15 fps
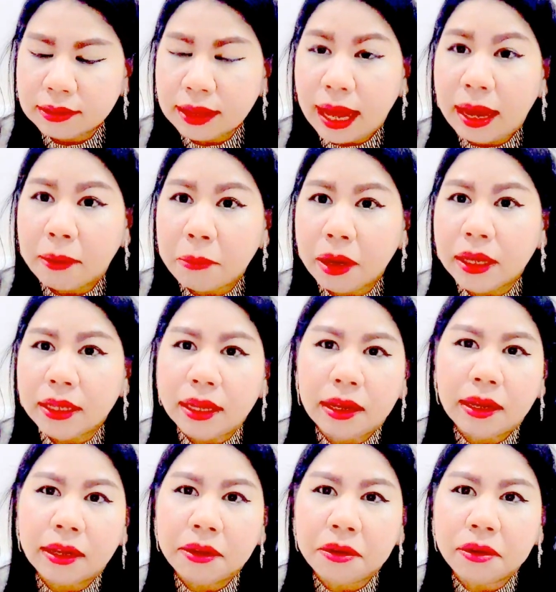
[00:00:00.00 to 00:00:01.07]
สั่งไปเนี่ย
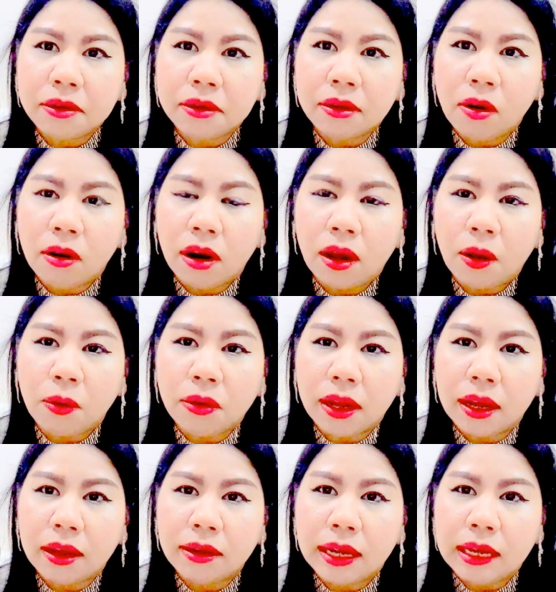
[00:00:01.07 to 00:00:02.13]
คือของเราเนี่
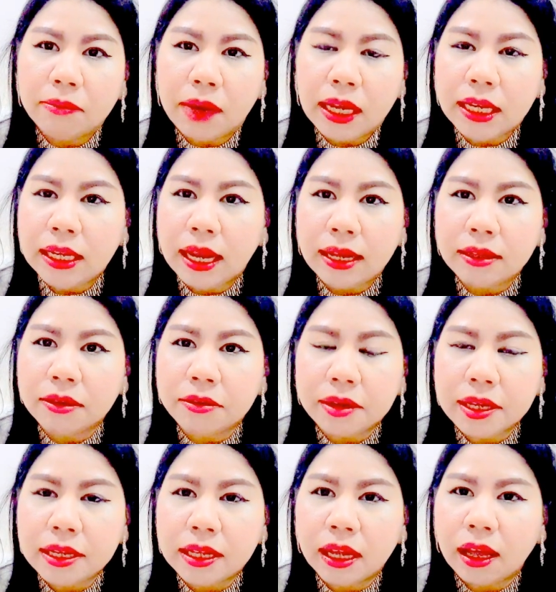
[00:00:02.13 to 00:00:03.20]
ย ในแบรนด์นี้นะจิวเวล
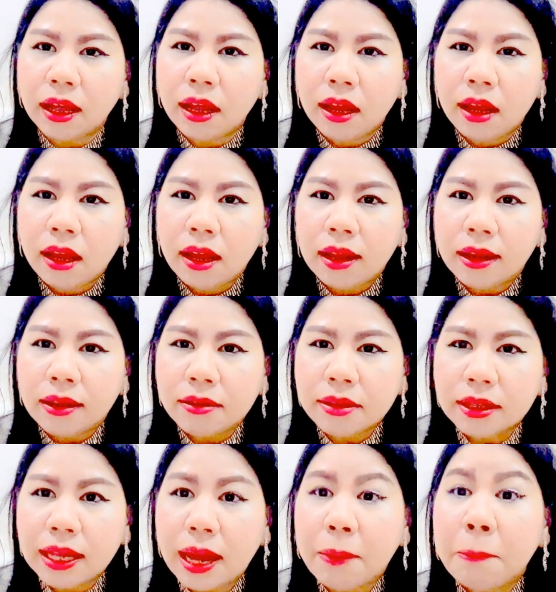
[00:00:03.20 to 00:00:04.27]
รี่นะเรา
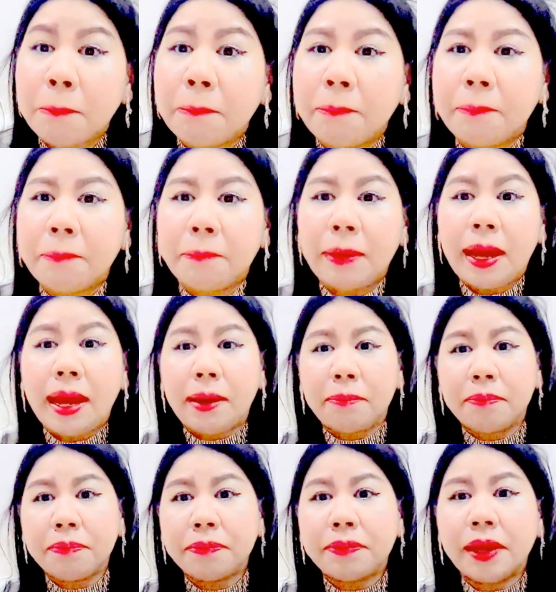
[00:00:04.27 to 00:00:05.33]
จะทำแบบ
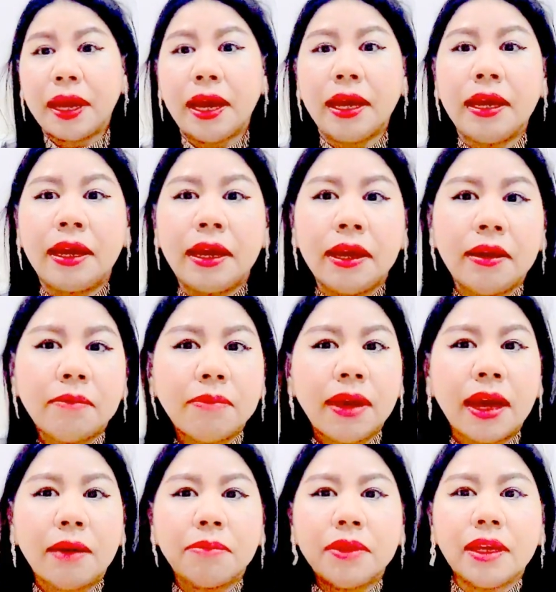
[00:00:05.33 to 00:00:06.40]
นะคะแบ
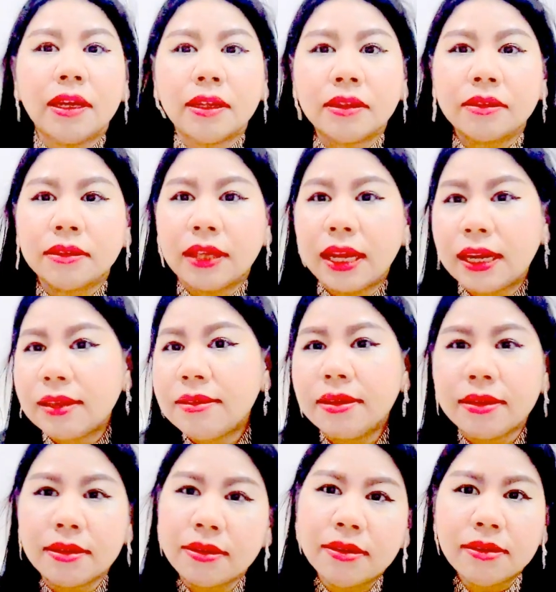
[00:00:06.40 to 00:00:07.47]
บเนี่ยแต่ละชิ้น
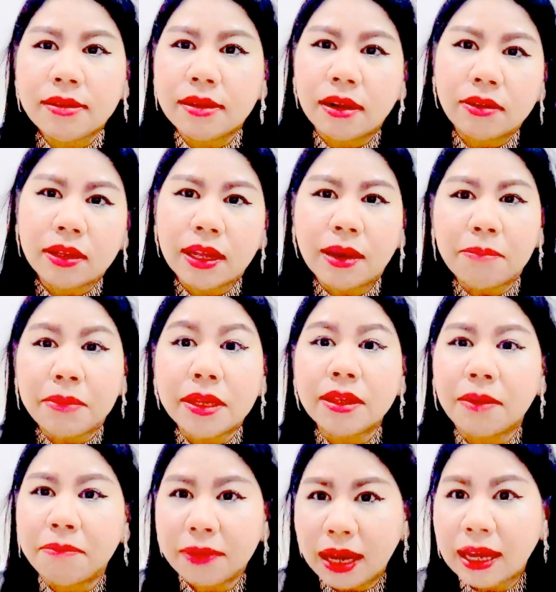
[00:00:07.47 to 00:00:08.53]
ก็คือเราจะทำไม่
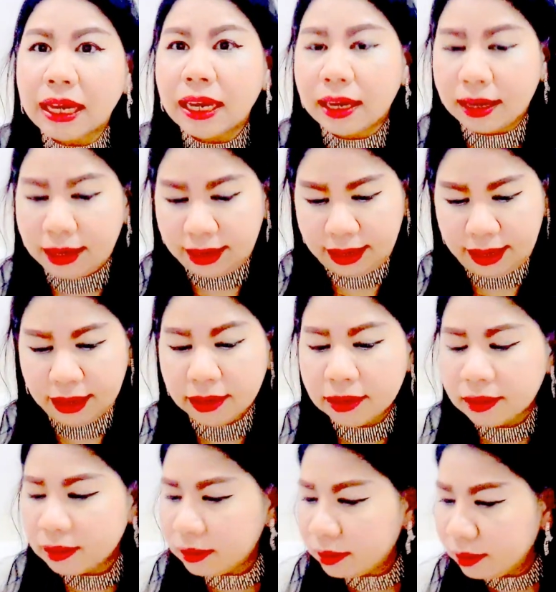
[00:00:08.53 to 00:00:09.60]
ซ้ำกันนะคะ
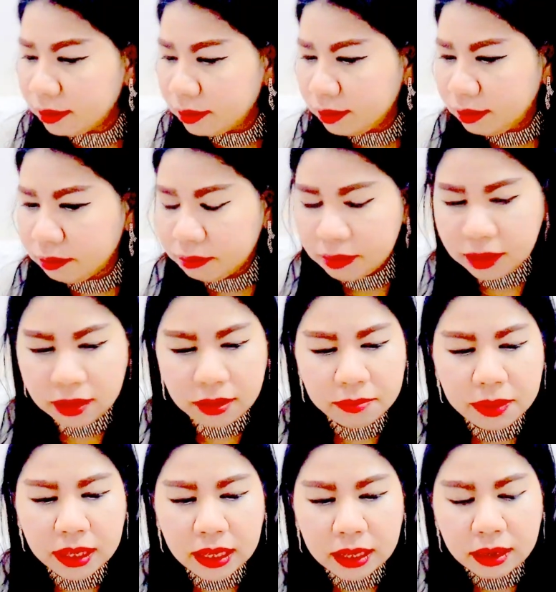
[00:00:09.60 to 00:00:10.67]
มี
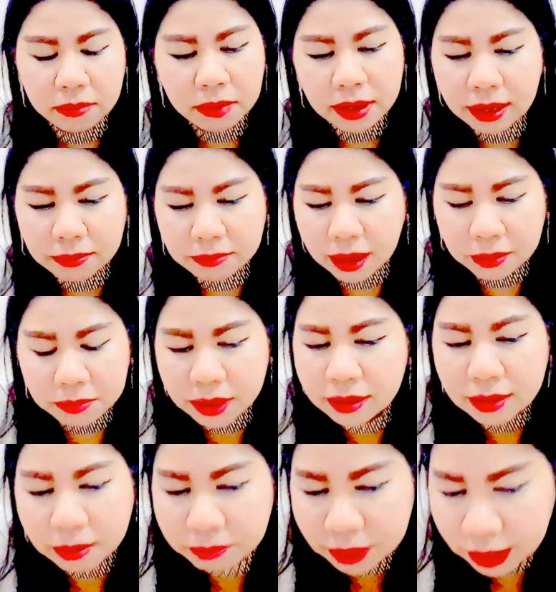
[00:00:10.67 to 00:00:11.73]
มีเครื่องประดับมาไม่
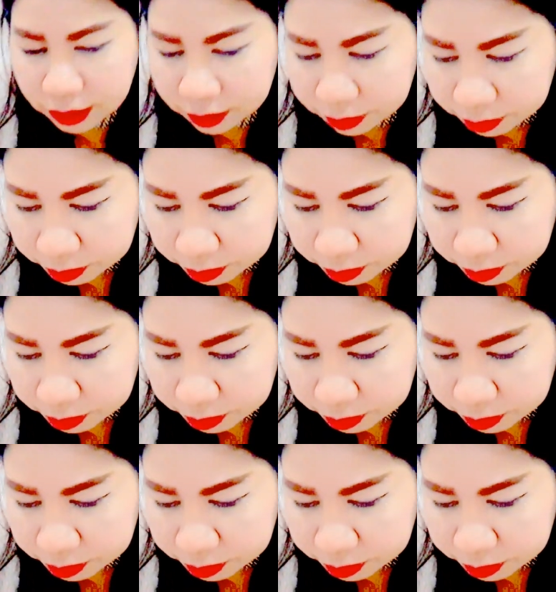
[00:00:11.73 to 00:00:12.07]
ซ้ำกัน